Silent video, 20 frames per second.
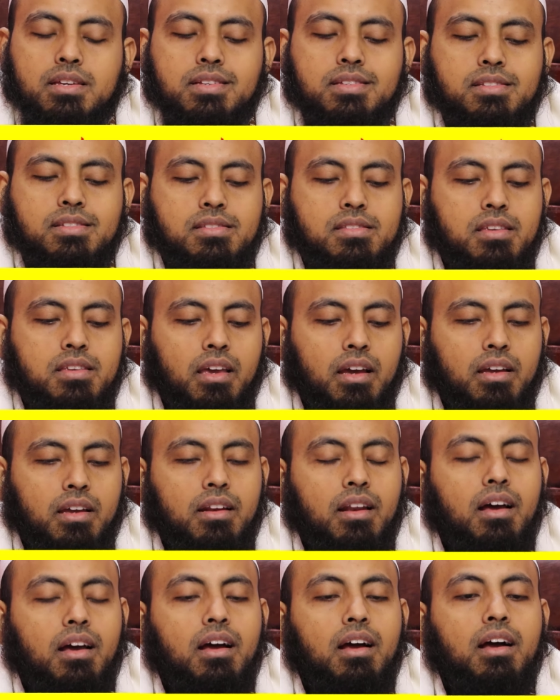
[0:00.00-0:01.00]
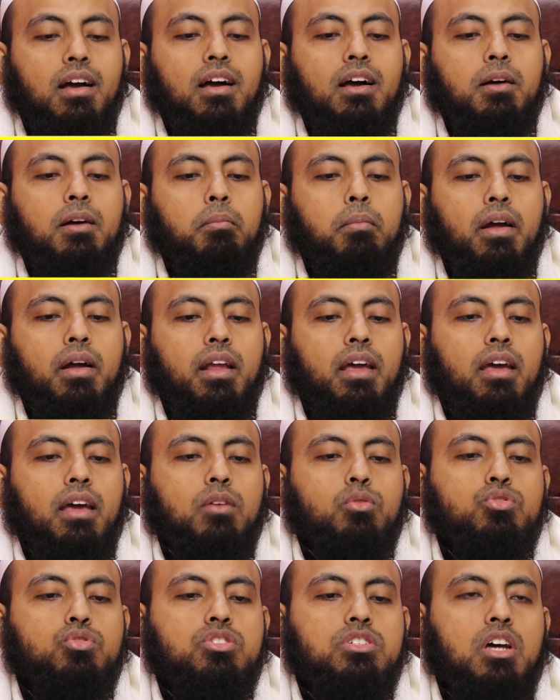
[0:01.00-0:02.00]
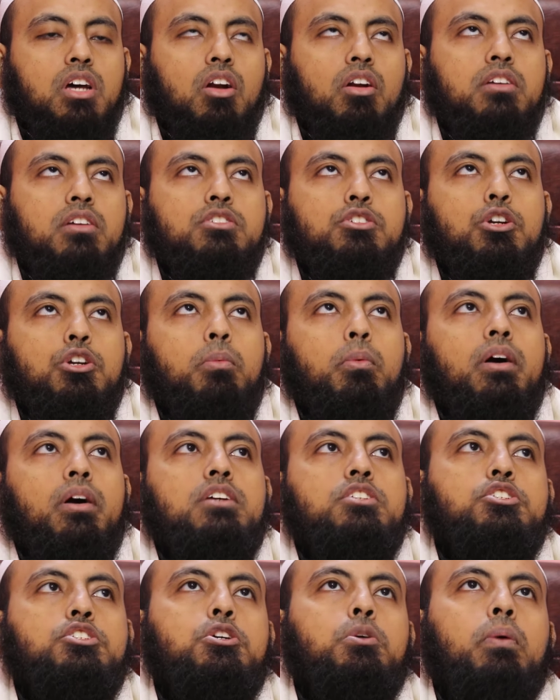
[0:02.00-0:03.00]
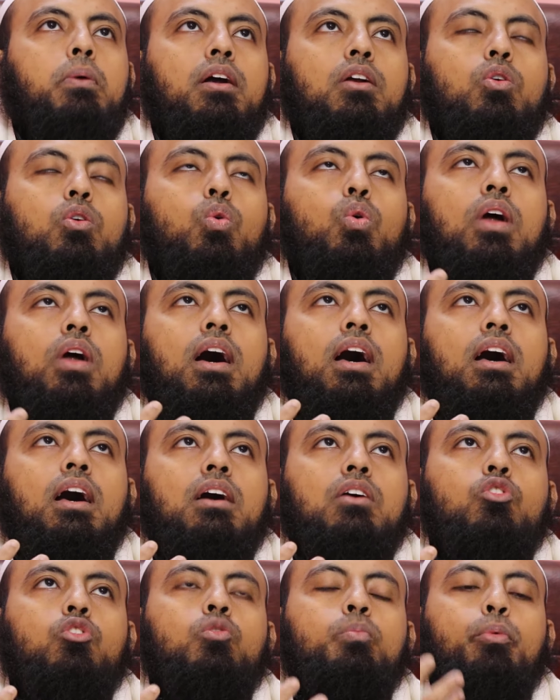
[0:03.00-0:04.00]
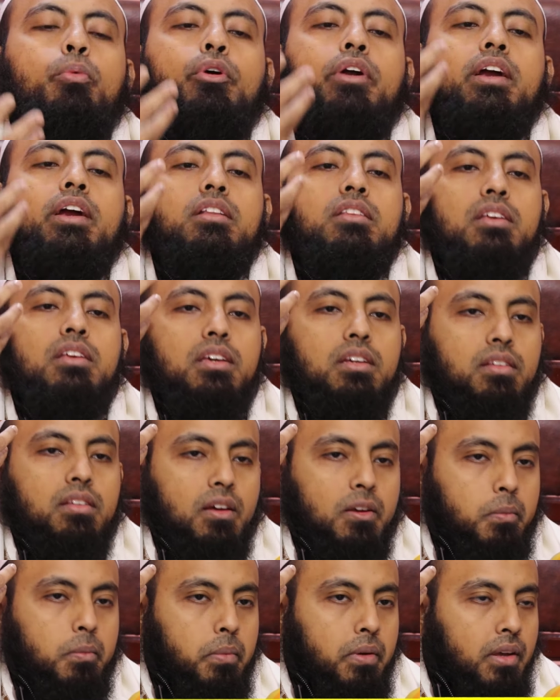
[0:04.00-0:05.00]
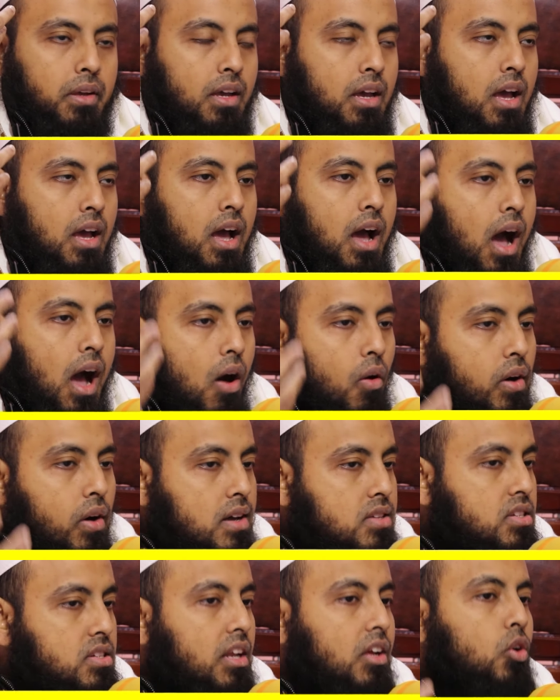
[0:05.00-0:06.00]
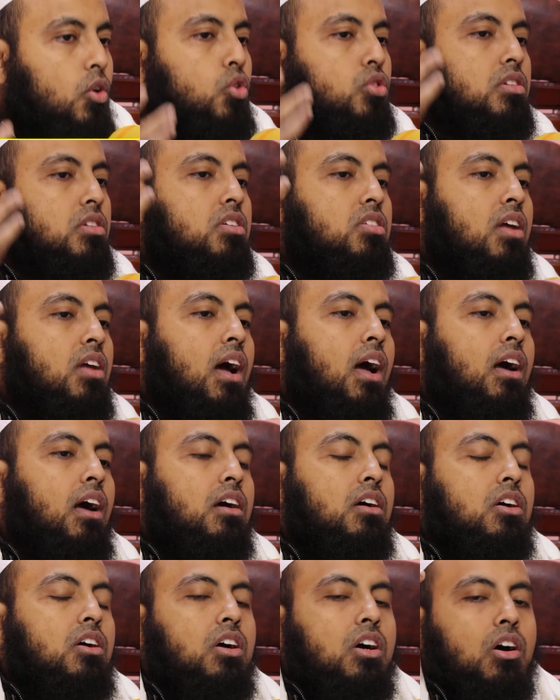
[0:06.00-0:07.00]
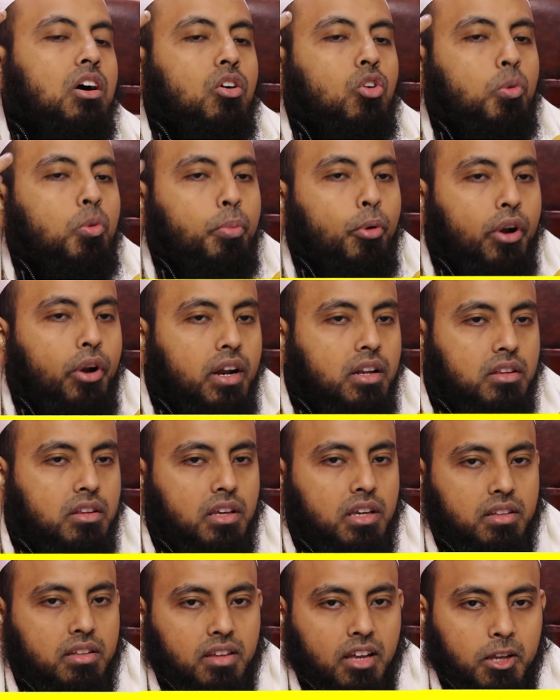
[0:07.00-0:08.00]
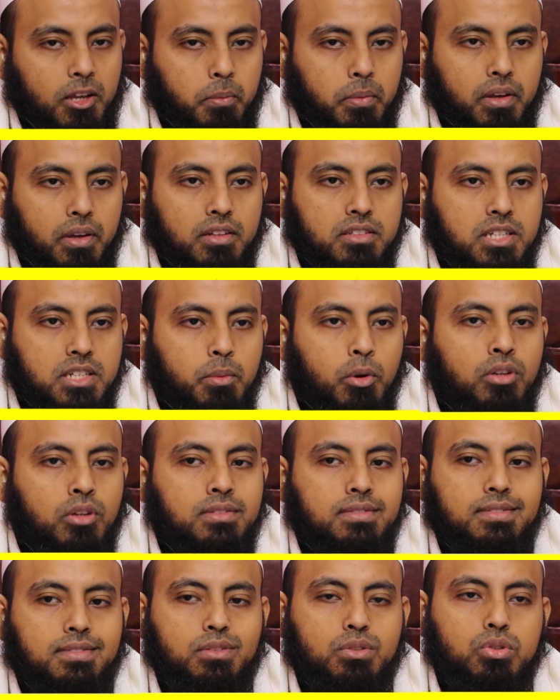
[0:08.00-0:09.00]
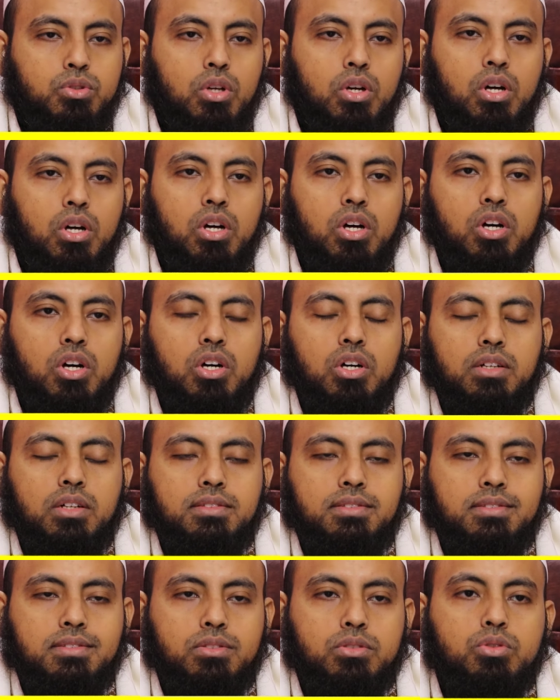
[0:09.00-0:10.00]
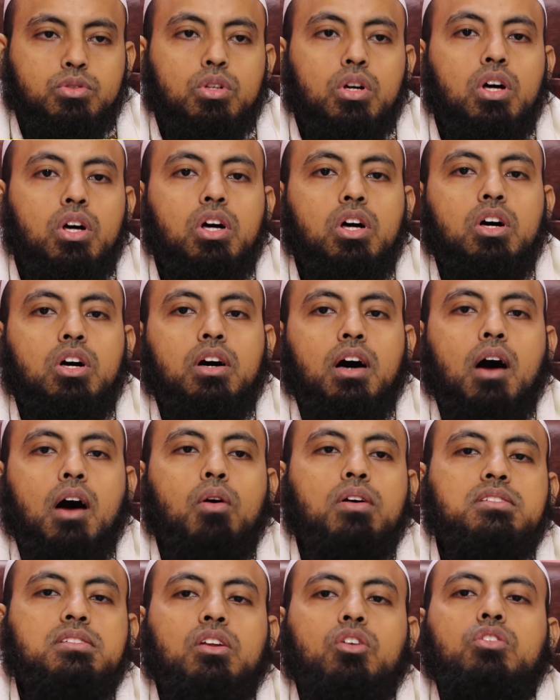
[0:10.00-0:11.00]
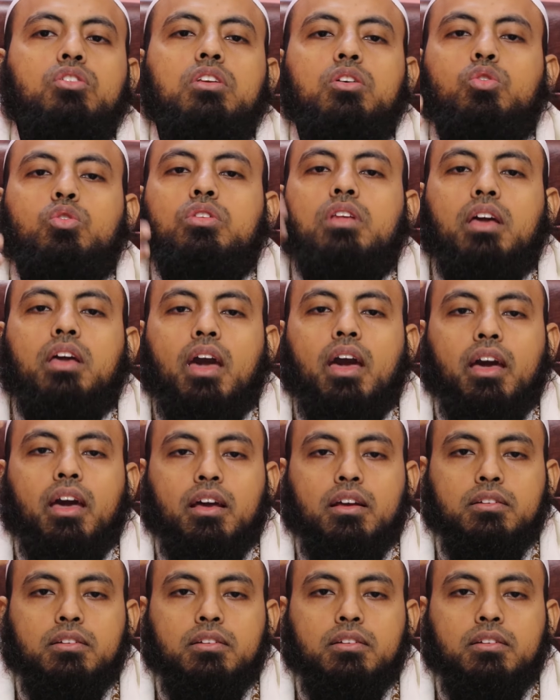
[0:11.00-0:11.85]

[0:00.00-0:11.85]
ইস্তিয়ালা মানে উচ্চারণের সময় জিহবার গোড়া উপরের দিকে থাকবে আওয়াজের গতিটা উপরের দিকে থাকবে যেমন প প আওয়াজের গতি কোন দিকে